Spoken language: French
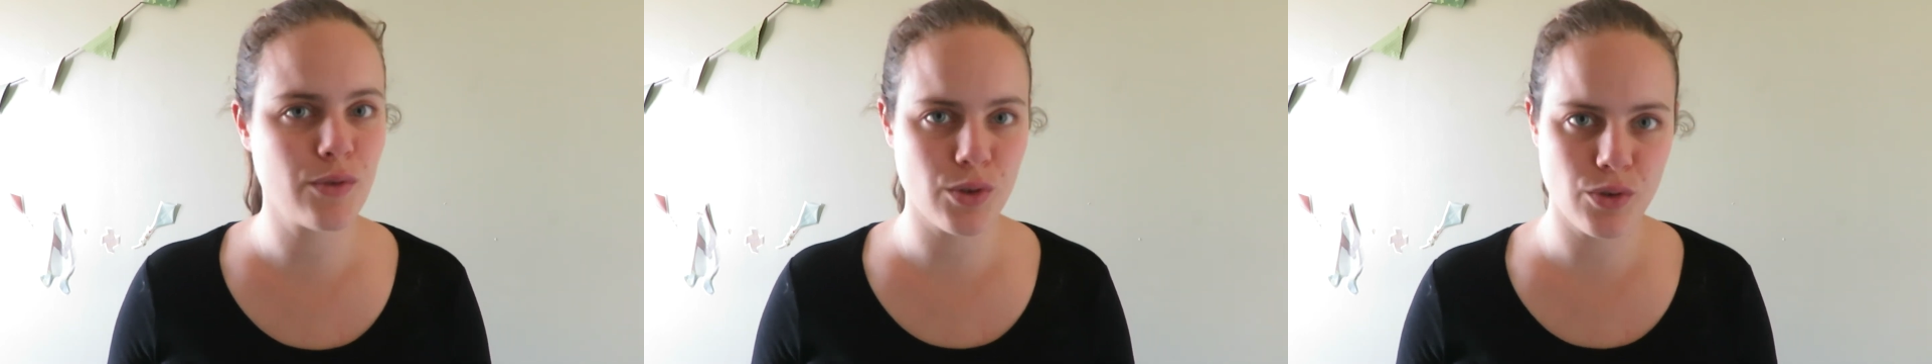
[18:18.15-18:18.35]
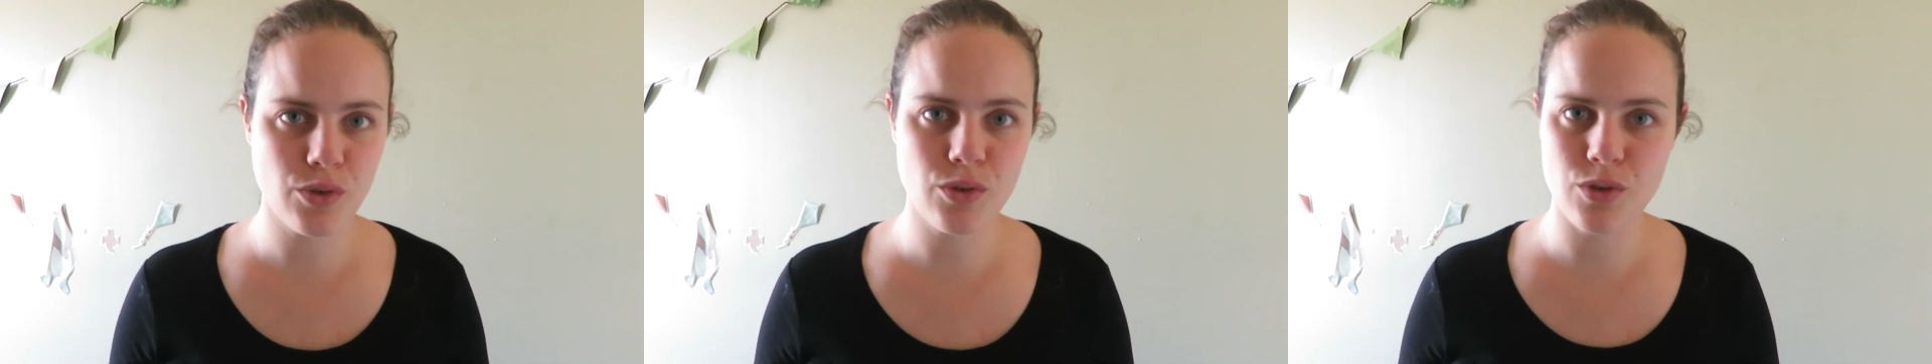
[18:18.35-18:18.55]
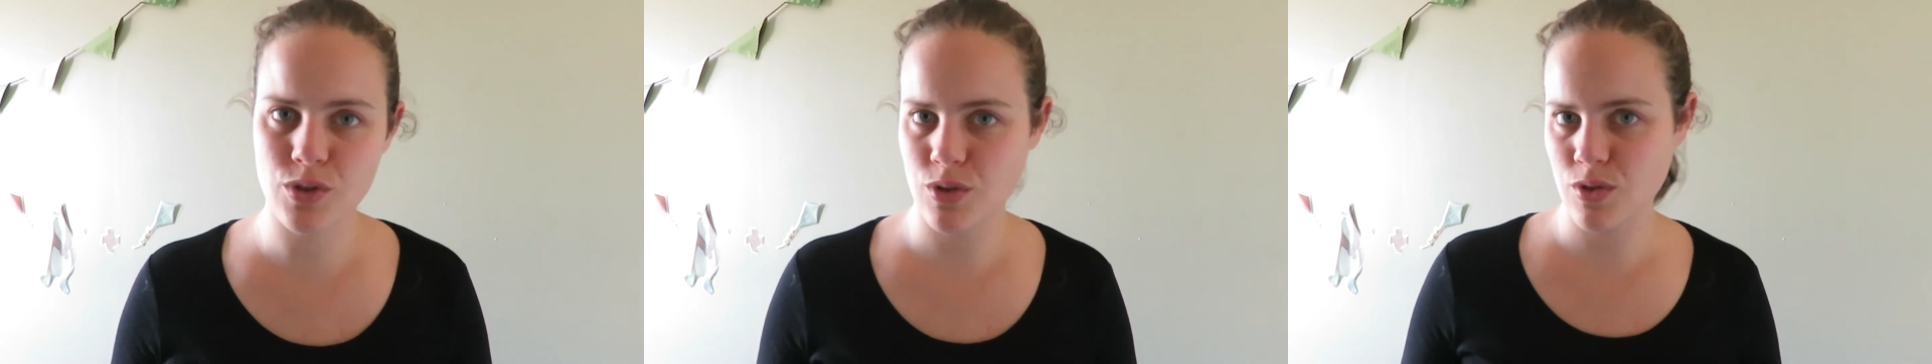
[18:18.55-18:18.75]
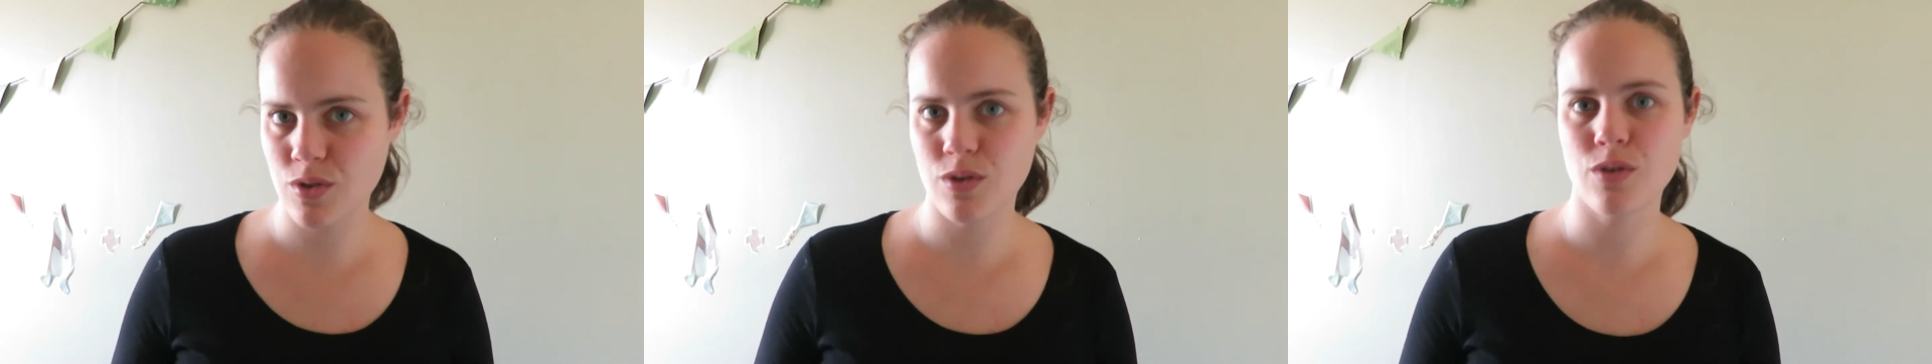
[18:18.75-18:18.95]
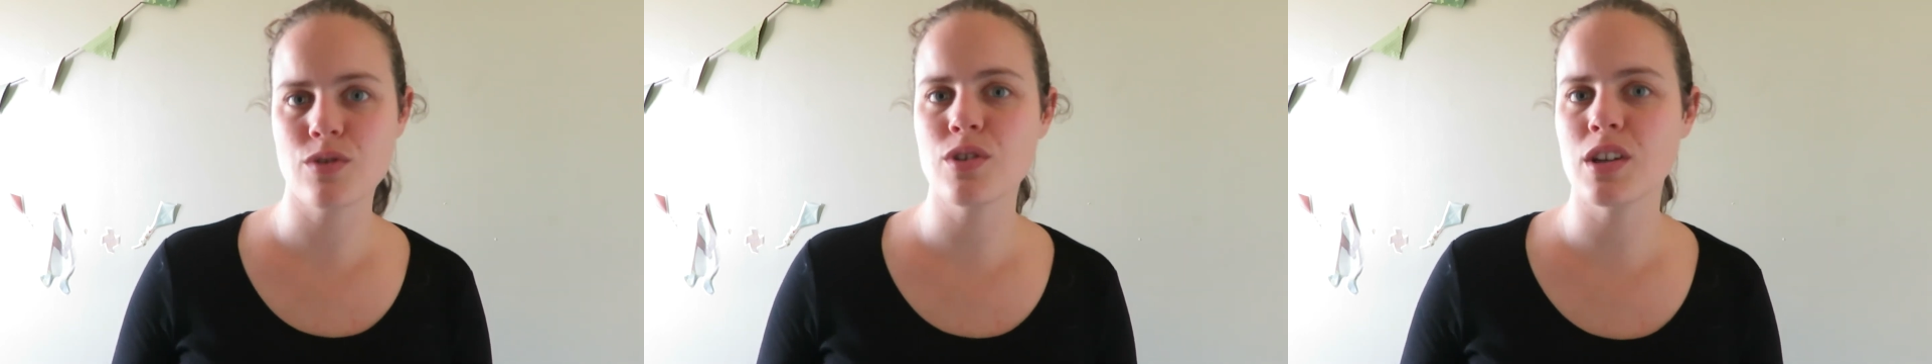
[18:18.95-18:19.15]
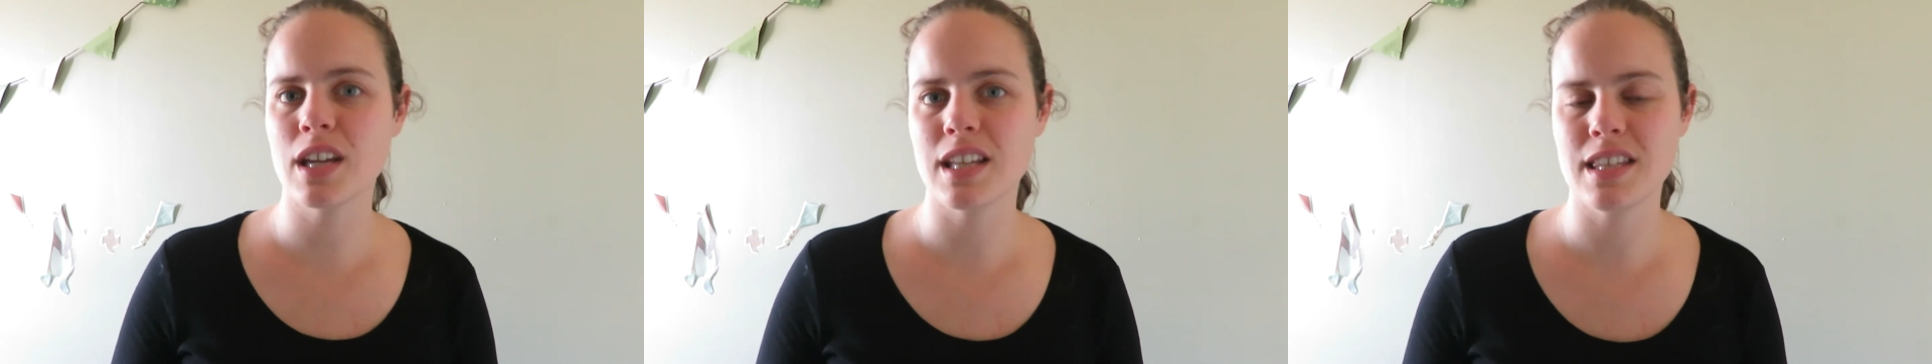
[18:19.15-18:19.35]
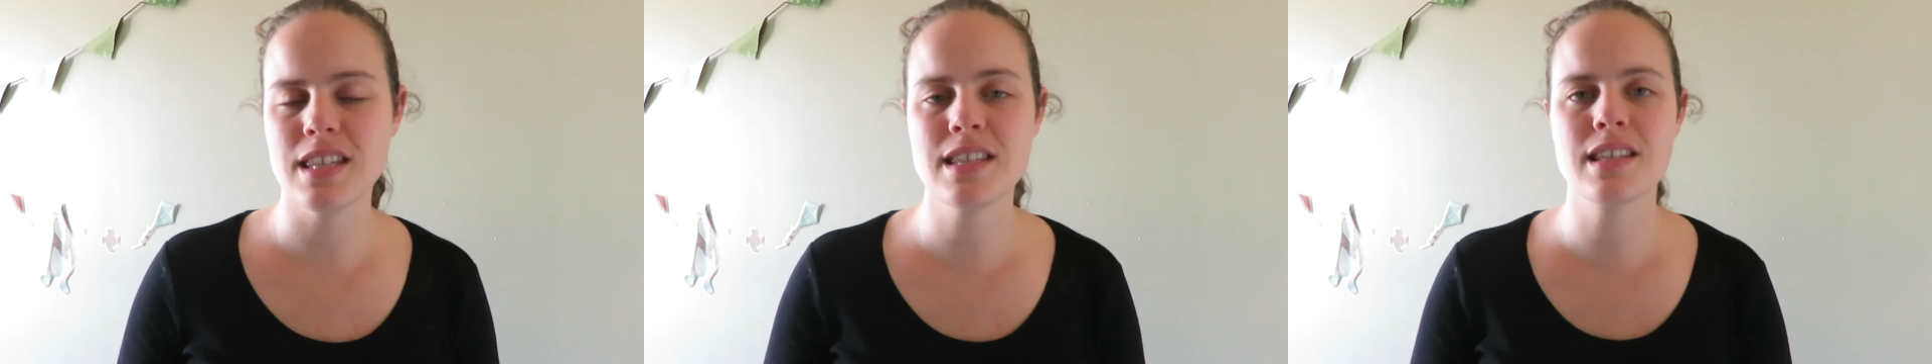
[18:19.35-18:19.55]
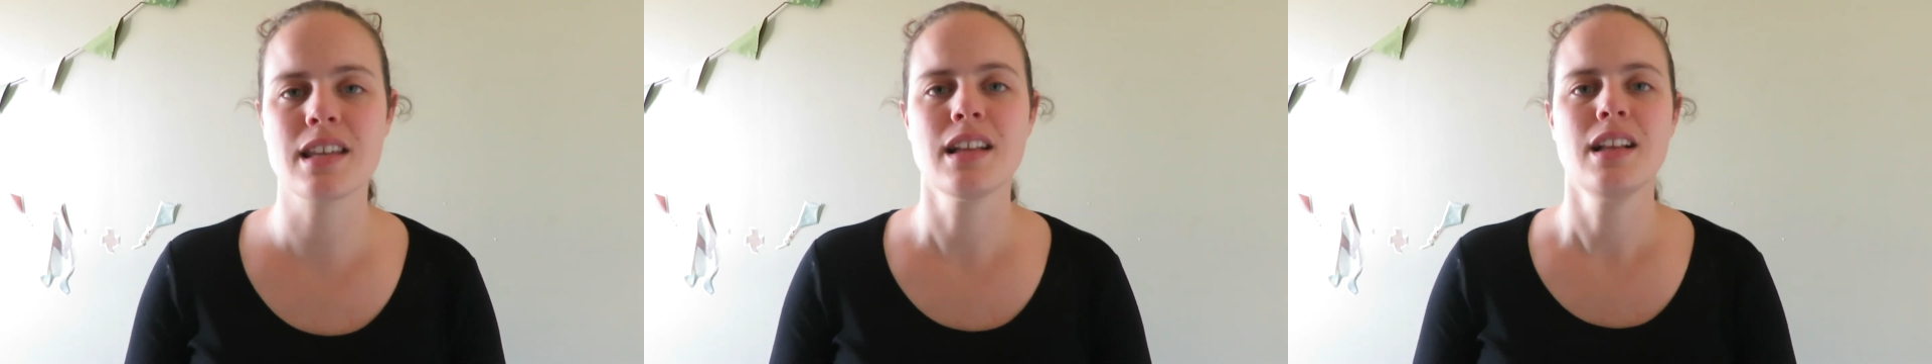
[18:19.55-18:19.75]
photos de choses que
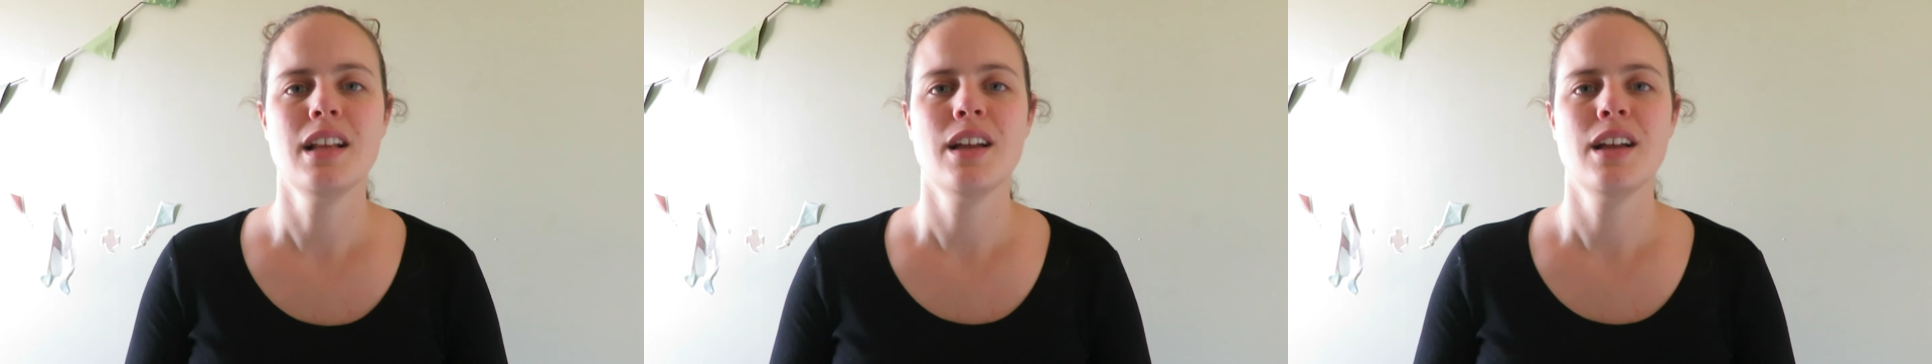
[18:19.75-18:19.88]
j'organise,